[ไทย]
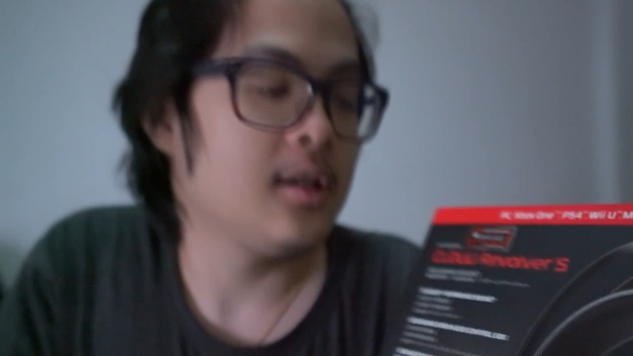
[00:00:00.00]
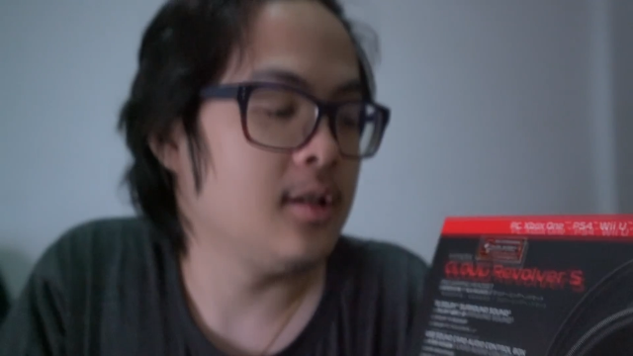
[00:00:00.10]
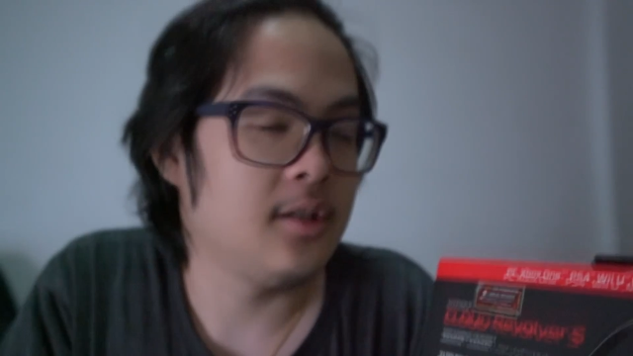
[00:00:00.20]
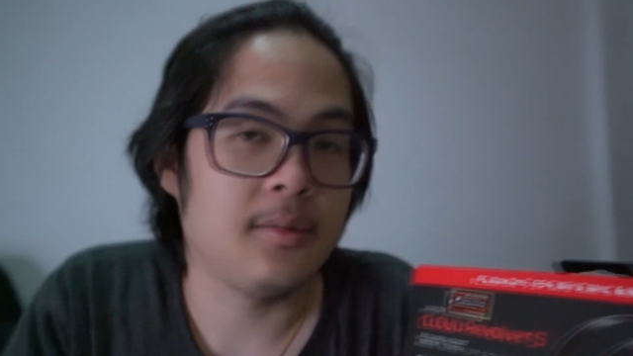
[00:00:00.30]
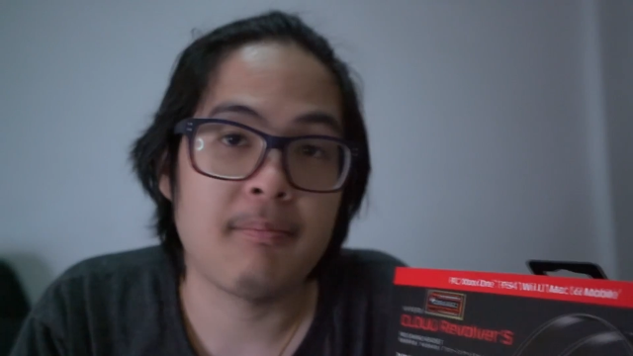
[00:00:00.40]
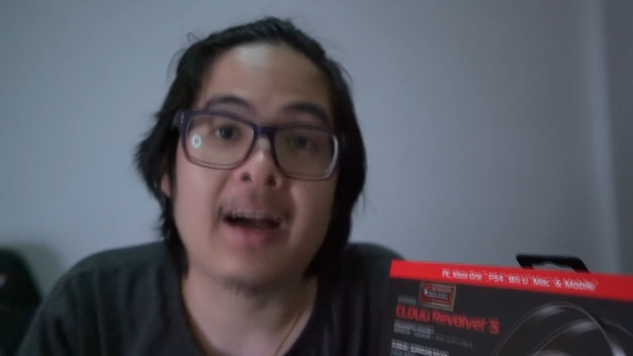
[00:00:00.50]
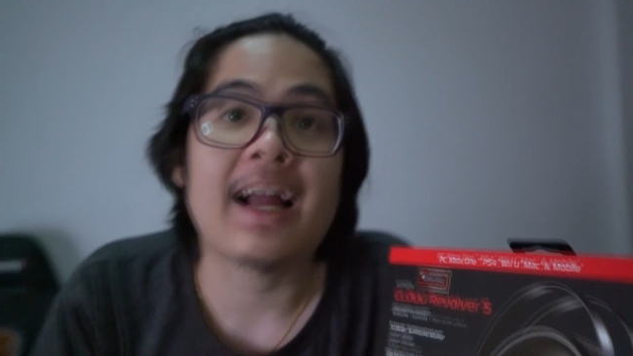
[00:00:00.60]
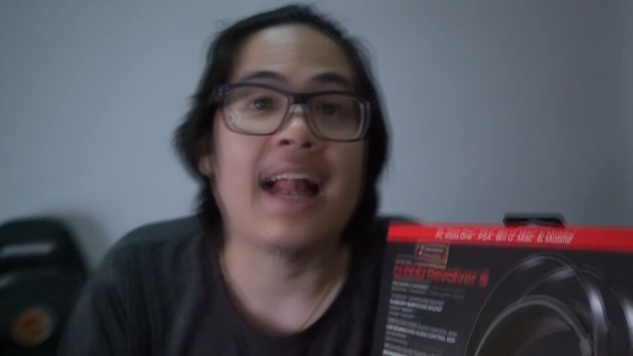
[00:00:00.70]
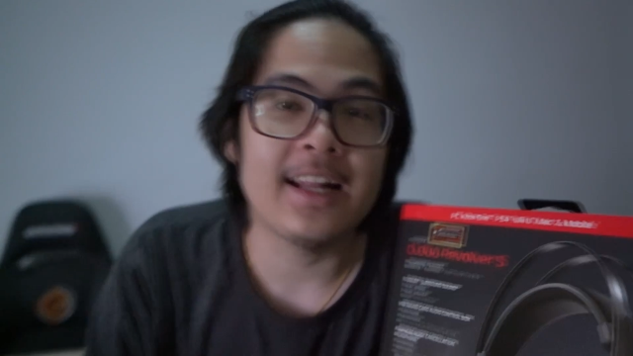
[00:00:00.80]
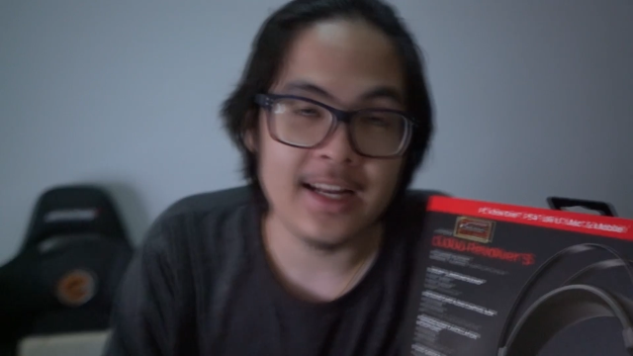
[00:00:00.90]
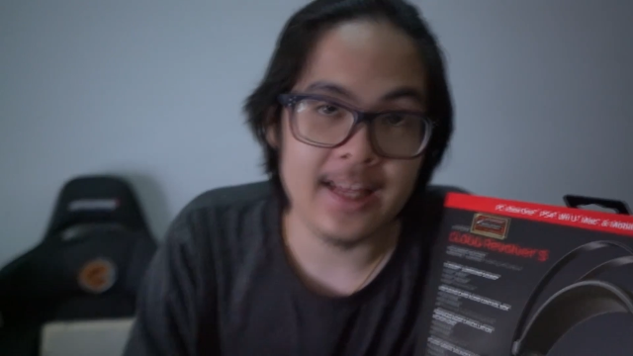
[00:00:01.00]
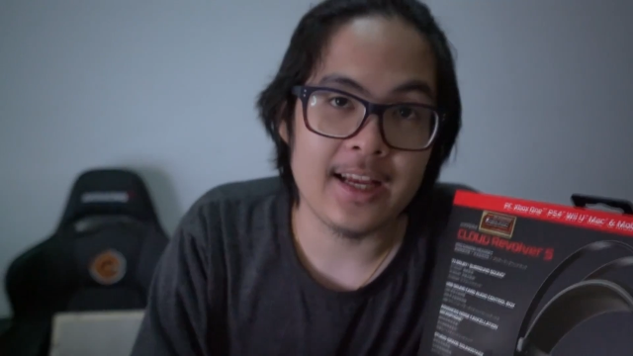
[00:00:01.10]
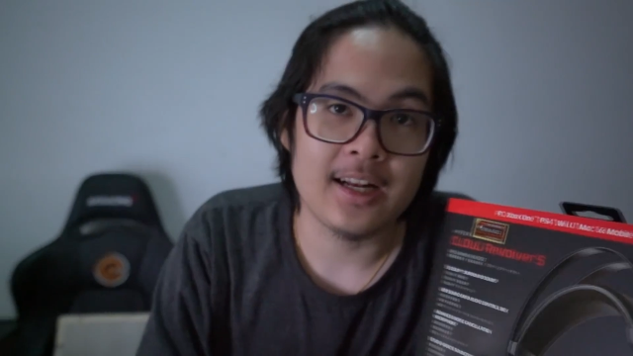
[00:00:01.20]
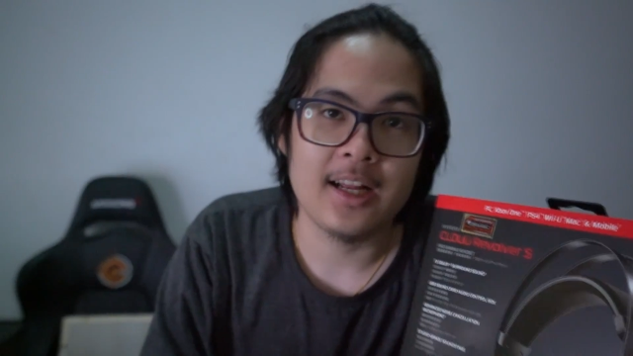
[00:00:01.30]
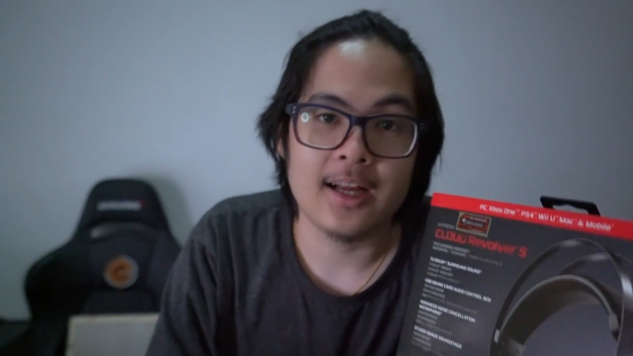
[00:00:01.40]
ก็คือประกันนั่นเอ
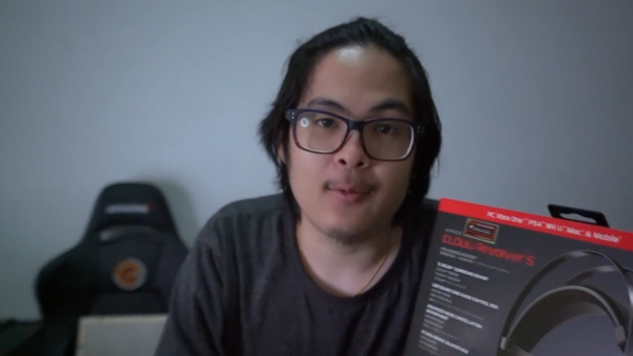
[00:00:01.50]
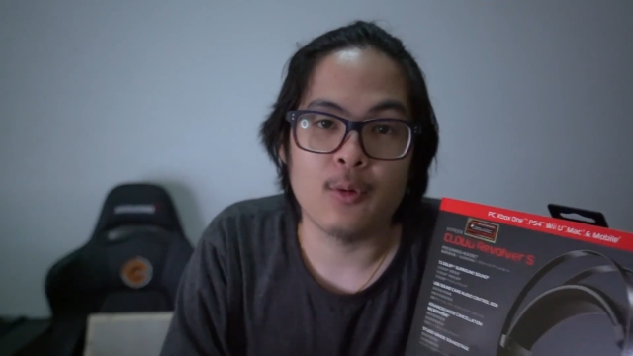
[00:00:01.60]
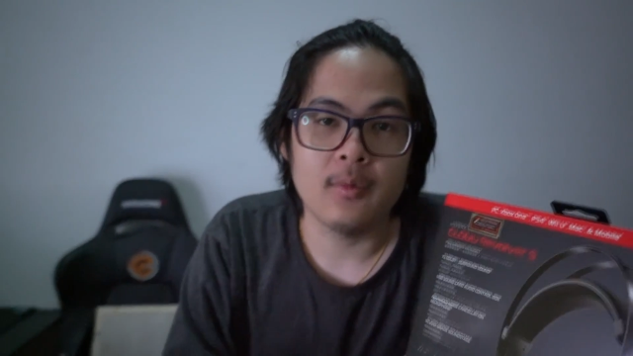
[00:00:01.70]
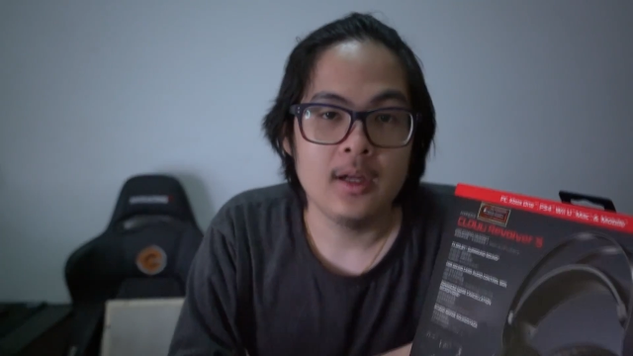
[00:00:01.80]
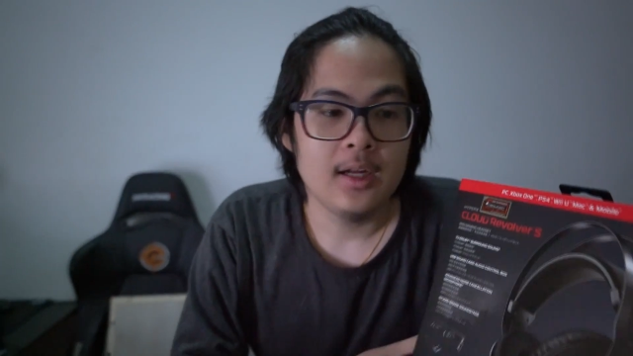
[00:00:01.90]
ง นะครับผม